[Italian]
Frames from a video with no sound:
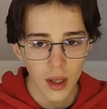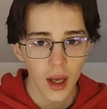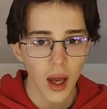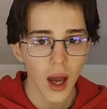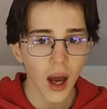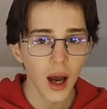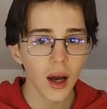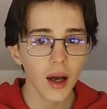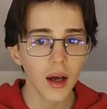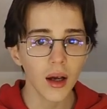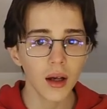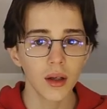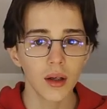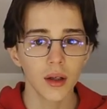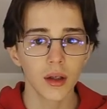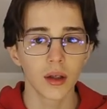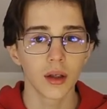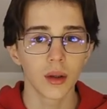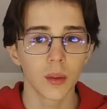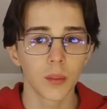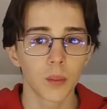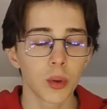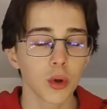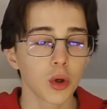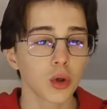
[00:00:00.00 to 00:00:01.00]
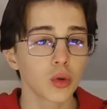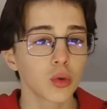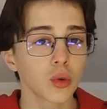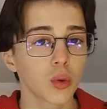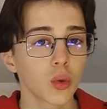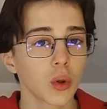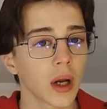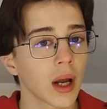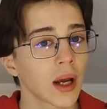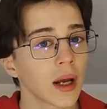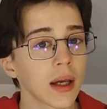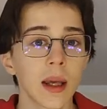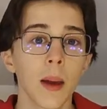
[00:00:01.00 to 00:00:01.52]
a eh,
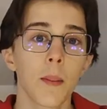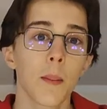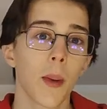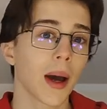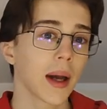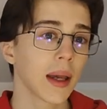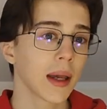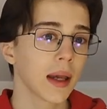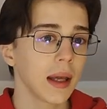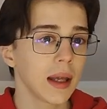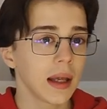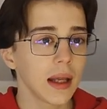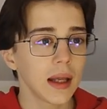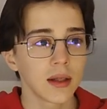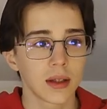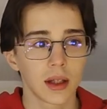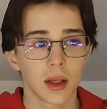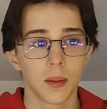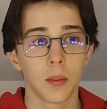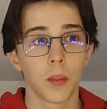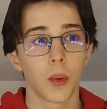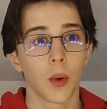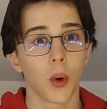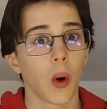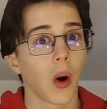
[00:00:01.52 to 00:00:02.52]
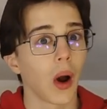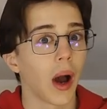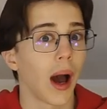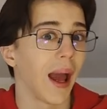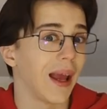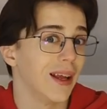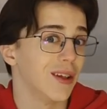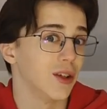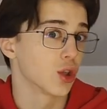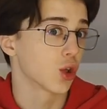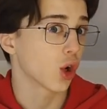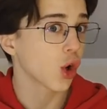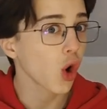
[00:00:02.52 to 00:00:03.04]
produrre anche macchine tipo a
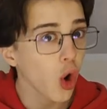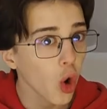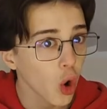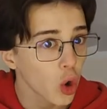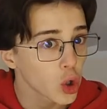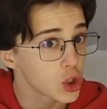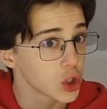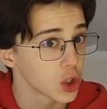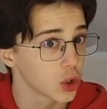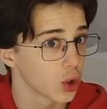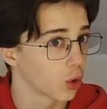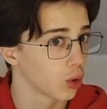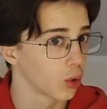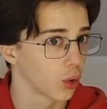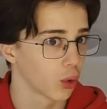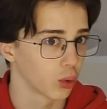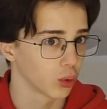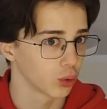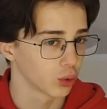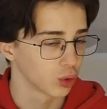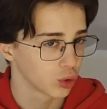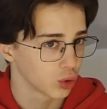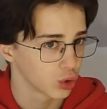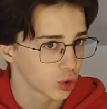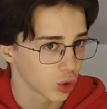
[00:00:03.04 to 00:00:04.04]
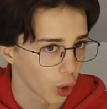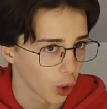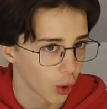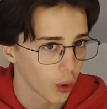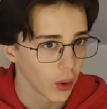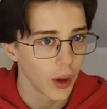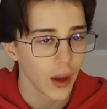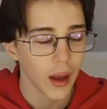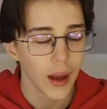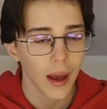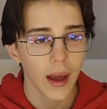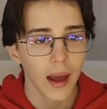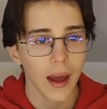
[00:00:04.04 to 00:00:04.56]
idrogeno, non so,
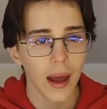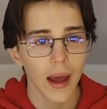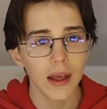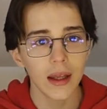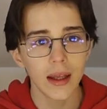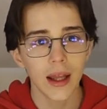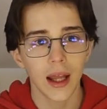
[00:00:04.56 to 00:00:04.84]
e